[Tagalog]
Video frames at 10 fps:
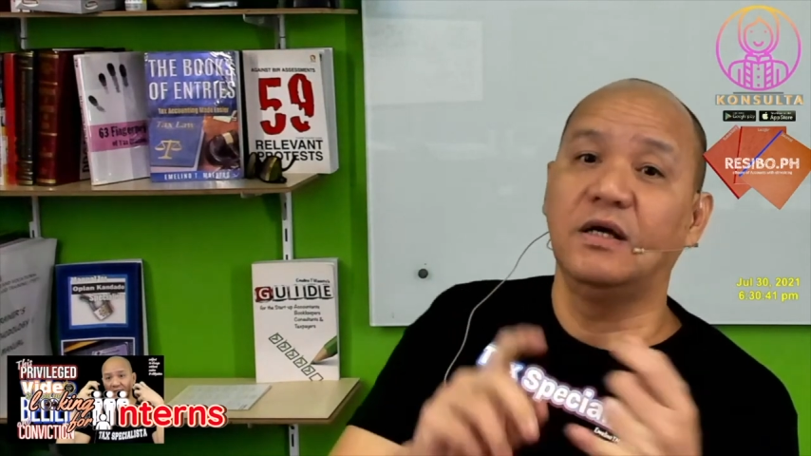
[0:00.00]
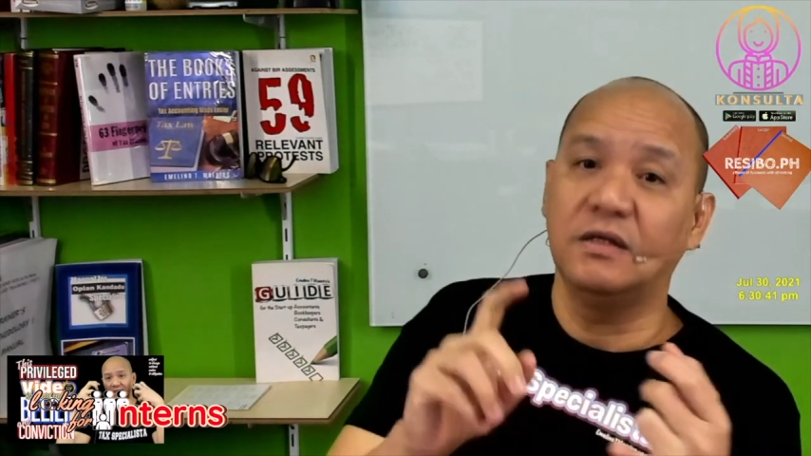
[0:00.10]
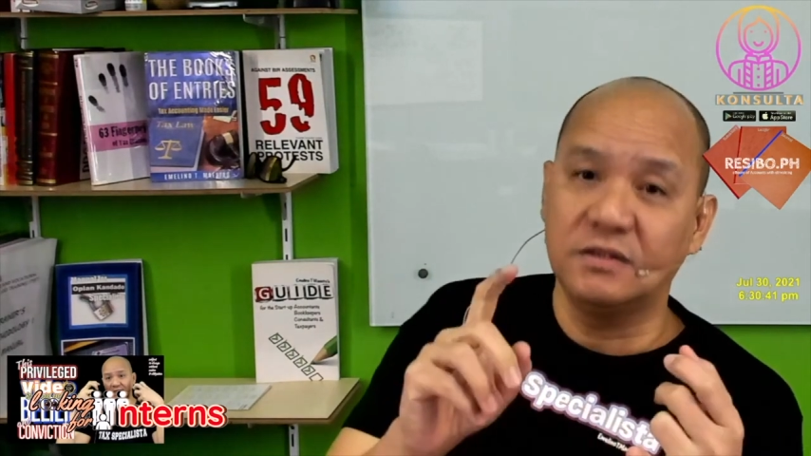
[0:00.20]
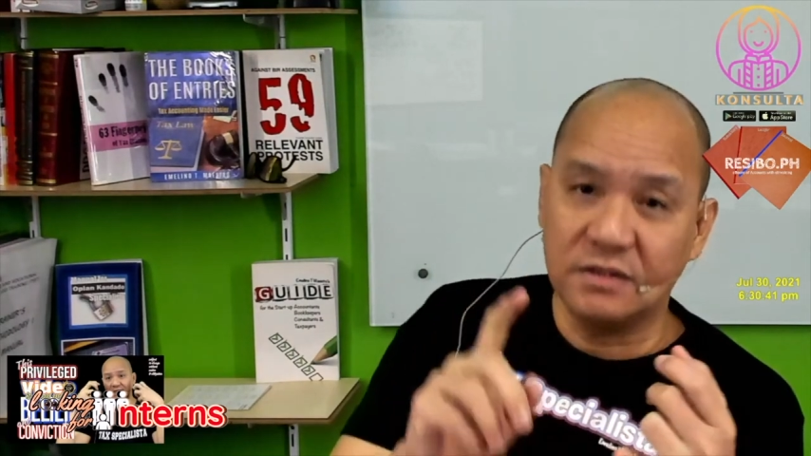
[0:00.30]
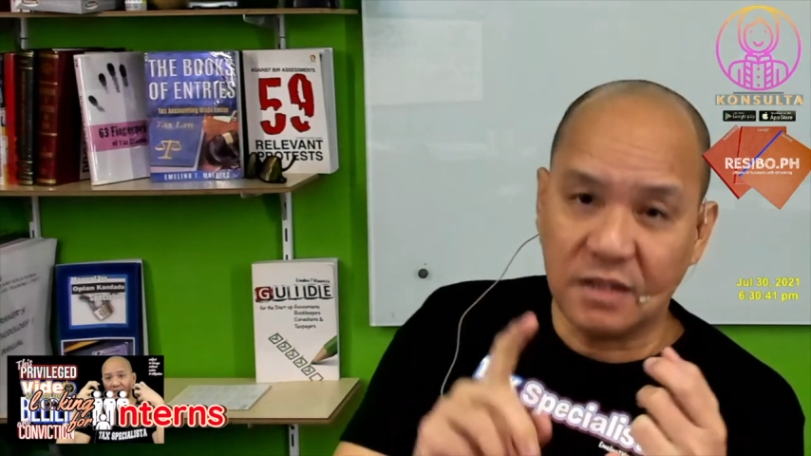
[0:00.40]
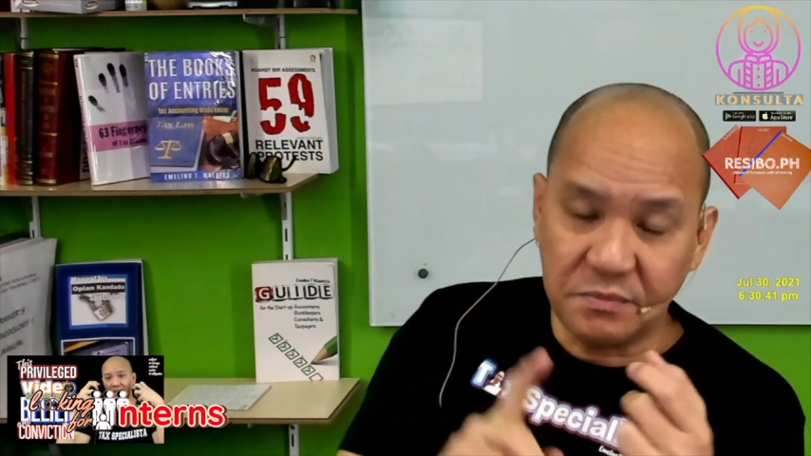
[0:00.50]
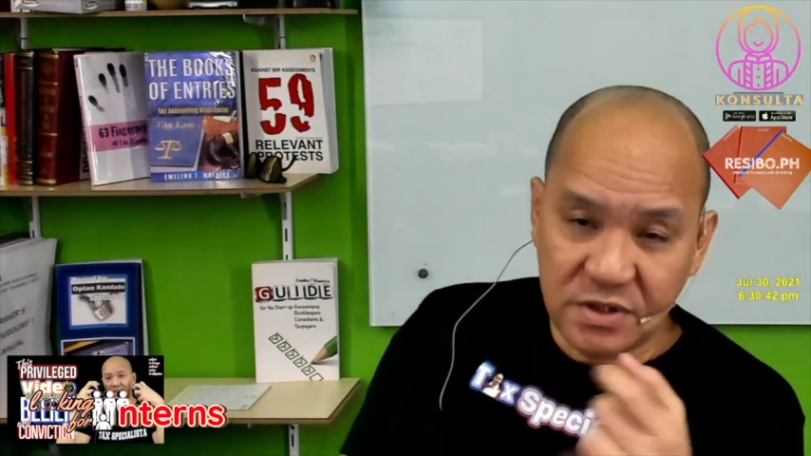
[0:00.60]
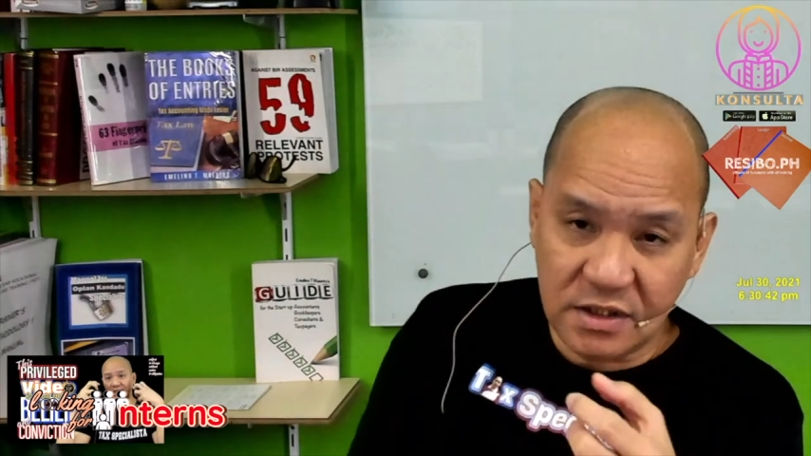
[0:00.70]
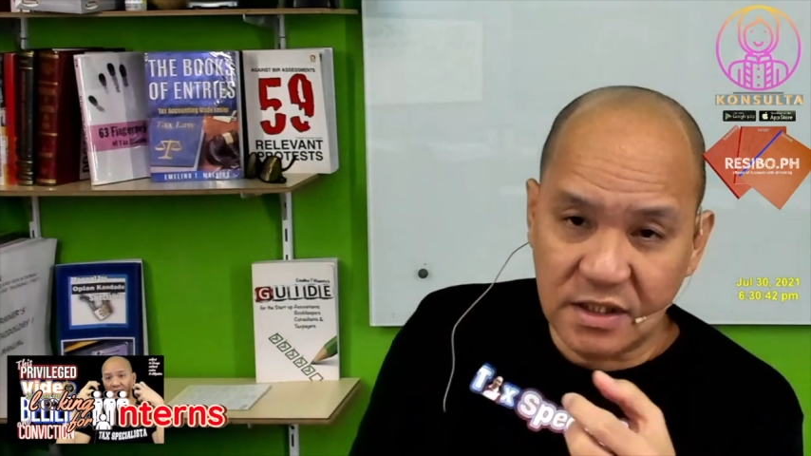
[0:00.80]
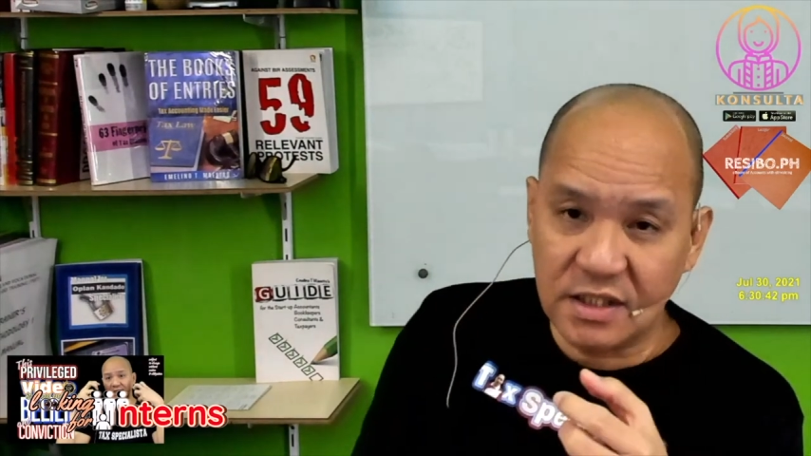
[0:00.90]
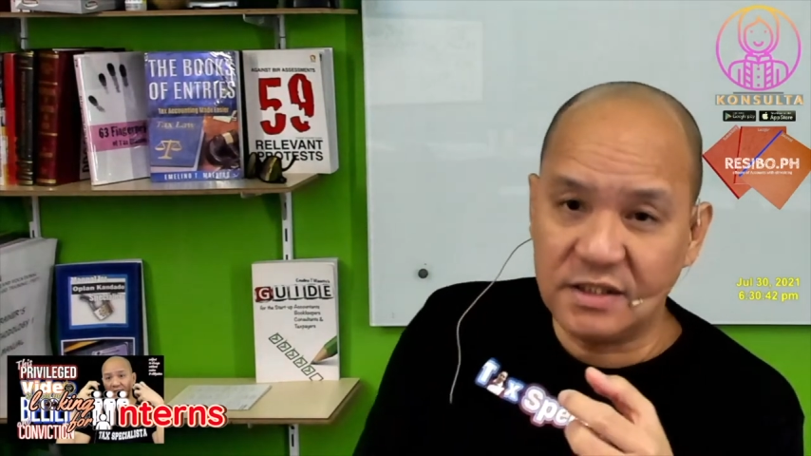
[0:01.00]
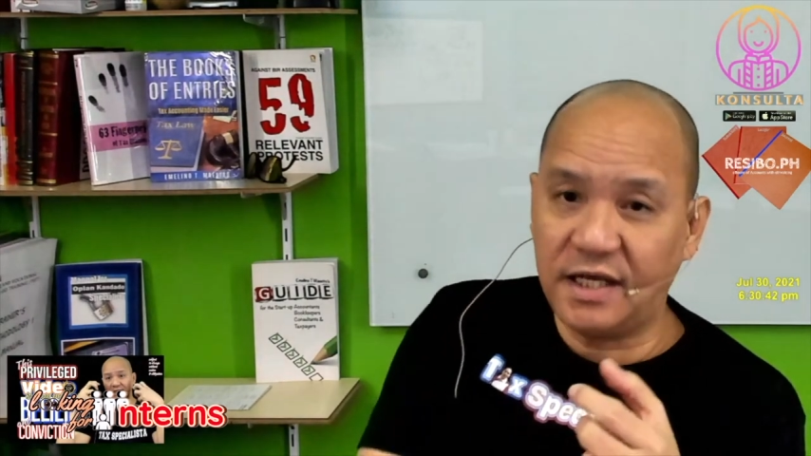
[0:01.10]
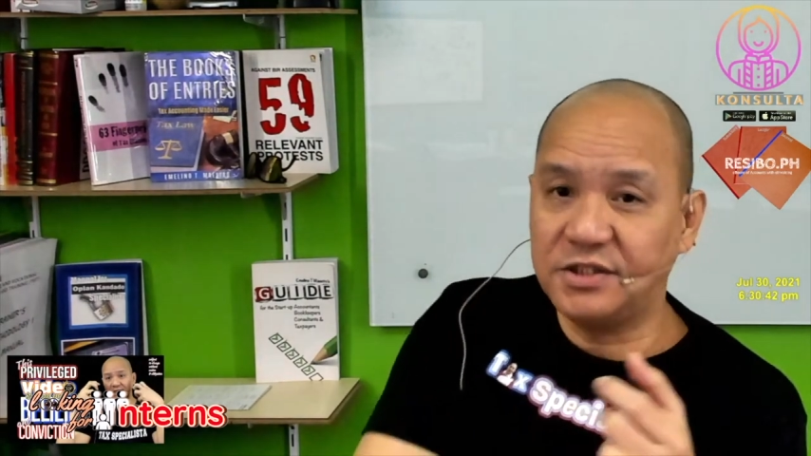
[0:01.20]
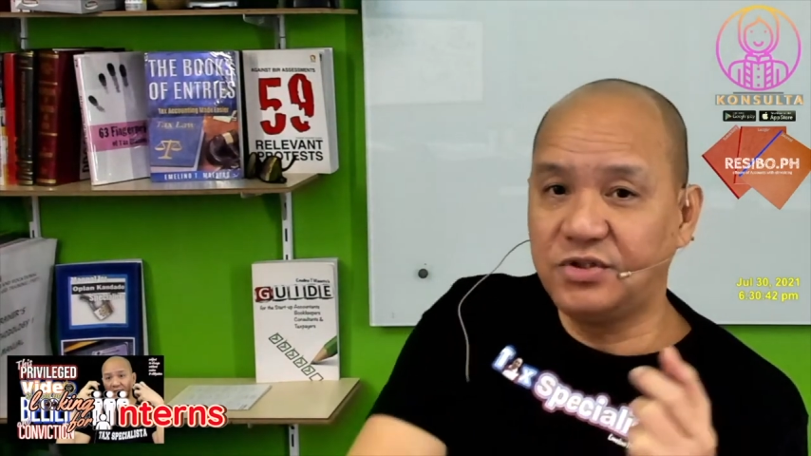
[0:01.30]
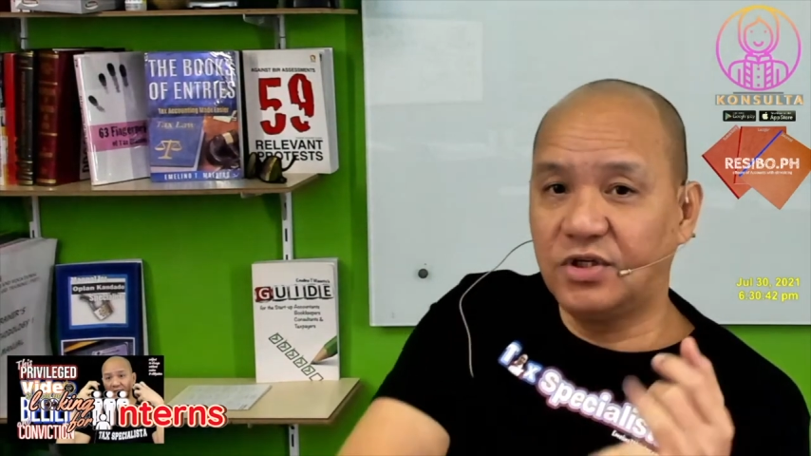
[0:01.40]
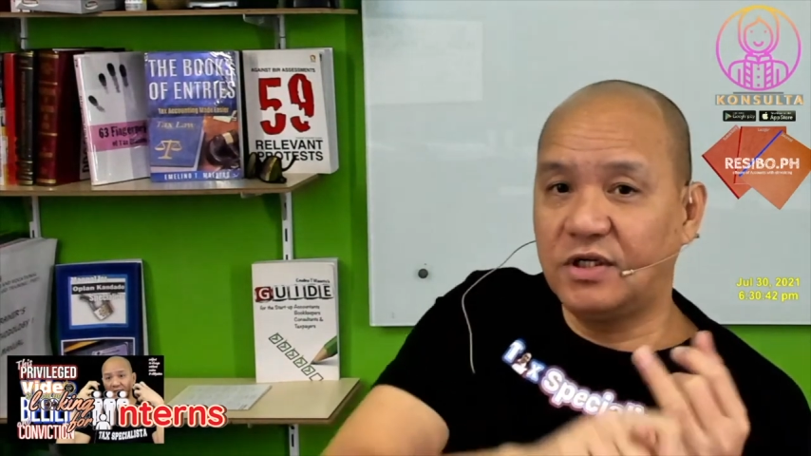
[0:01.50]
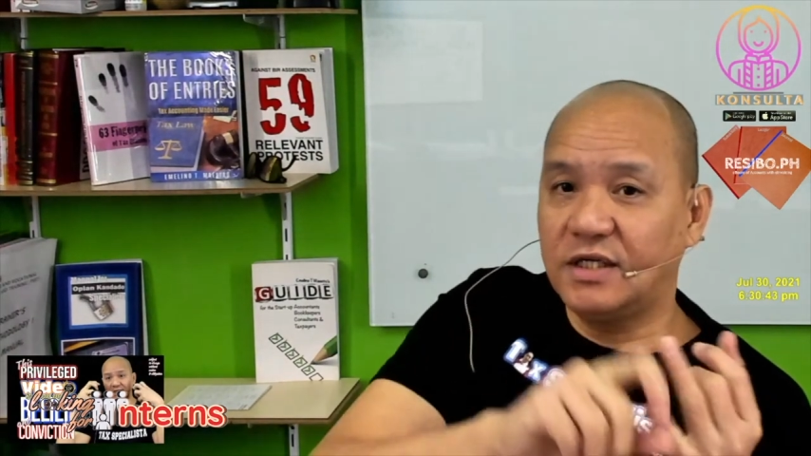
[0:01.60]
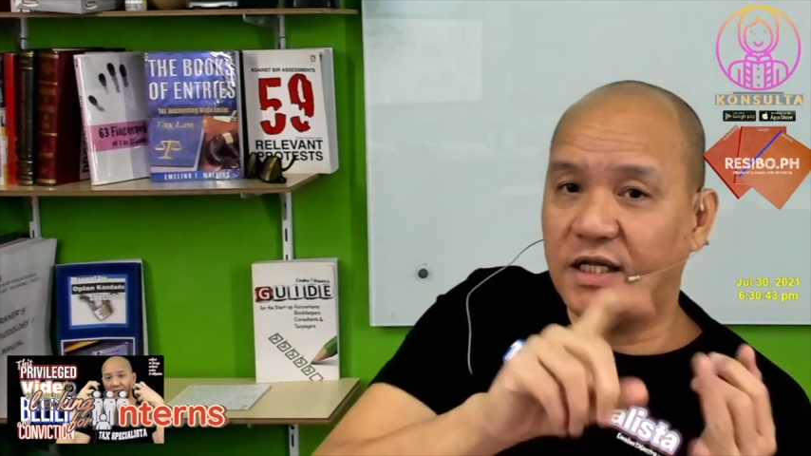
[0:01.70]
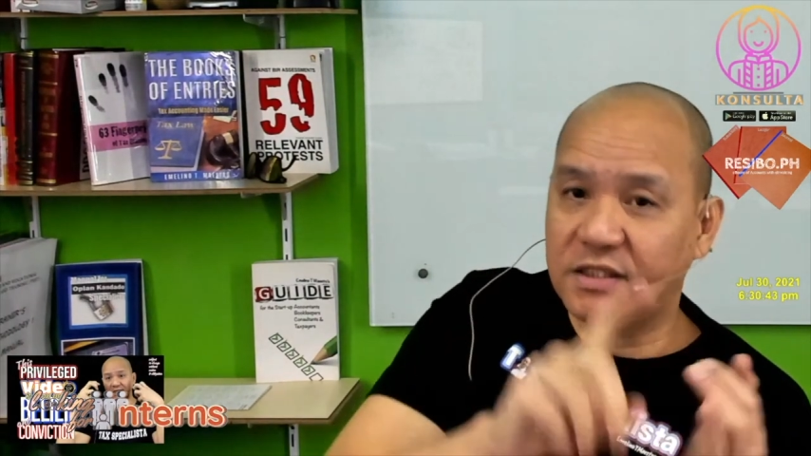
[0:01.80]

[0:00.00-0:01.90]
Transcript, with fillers: Subsidiary sales journal,